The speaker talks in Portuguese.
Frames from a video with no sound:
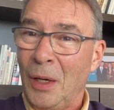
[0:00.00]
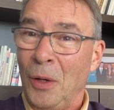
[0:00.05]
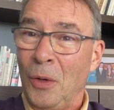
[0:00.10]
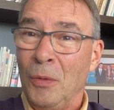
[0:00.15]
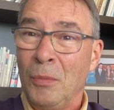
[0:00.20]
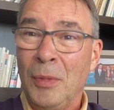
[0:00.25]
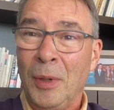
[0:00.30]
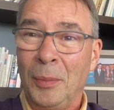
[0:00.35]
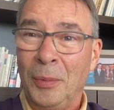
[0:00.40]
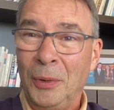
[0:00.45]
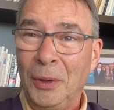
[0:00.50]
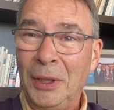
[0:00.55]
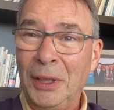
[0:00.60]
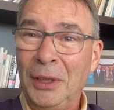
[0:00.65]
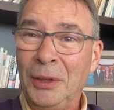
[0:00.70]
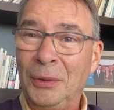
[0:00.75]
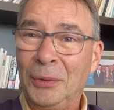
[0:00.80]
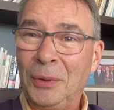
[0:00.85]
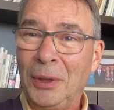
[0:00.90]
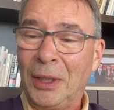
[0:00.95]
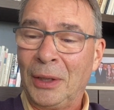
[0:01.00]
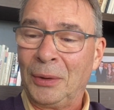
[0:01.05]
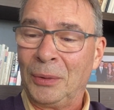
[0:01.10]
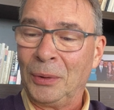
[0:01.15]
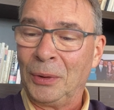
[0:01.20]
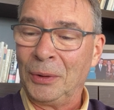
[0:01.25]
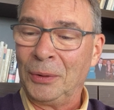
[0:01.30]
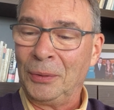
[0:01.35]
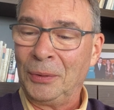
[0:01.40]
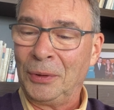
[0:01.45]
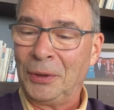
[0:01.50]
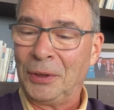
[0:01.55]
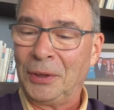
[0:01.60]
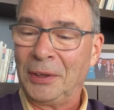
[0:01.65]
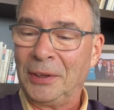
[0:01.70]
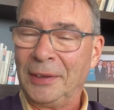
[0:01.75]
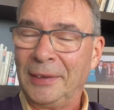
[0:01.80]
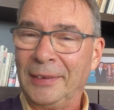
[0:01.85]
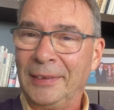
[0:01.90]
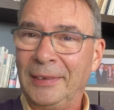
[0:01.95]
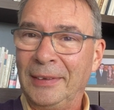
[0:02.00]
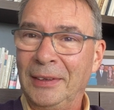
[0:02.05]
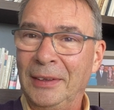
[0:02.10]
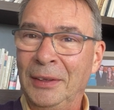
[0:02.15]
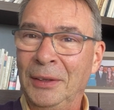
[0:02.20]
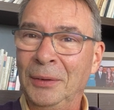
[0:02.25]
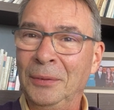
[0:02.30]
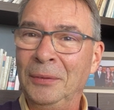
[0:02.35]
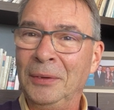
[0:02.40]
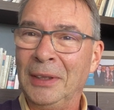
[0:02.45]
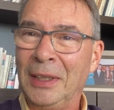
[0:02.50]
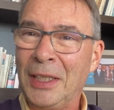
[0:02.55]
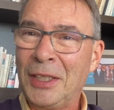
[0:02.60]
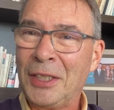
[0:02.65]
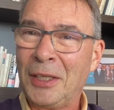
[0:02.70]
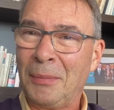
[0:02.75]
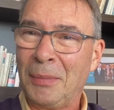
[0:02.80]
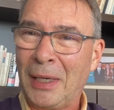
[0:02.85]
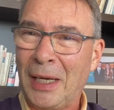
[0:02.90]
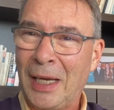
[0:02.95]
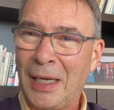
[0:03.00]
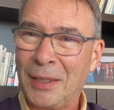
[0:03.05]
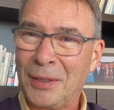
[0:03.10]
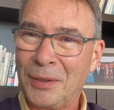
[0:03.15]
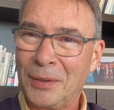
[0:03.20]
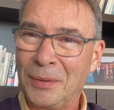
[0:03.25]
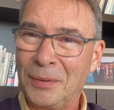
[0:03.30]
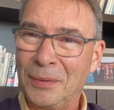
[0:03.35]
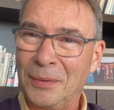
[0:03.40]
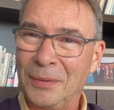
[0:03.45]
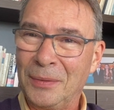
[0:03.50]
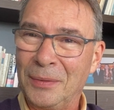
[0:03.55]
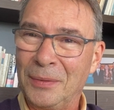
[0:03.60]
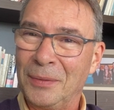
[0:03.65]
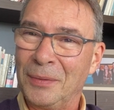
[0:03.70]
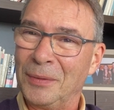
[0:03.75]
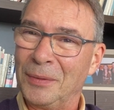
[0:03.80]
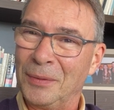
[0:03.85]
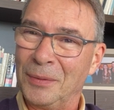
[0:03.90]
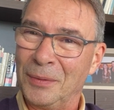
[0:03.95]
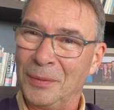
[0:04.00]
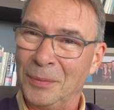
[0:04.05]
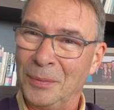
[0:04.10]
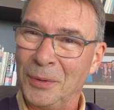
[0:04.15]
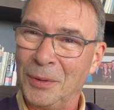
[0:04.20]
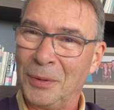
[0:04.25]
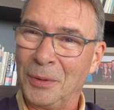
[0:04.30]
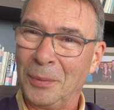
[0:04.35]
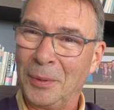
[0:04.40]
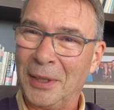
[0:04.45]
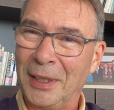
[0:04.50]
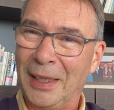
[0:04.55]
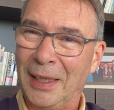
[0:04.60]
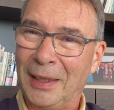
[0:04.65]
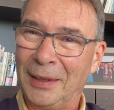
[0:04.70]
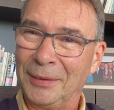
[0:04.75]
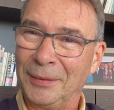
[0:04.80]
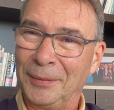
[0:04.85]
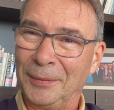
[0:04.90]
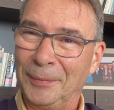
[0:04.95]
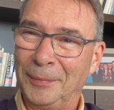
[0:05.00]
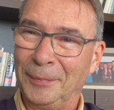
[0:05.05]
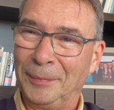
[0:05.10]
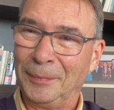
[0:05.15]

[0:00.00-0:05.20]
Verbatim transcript: Uma boa leitura a todos e um grande abraço. Muito obrigado.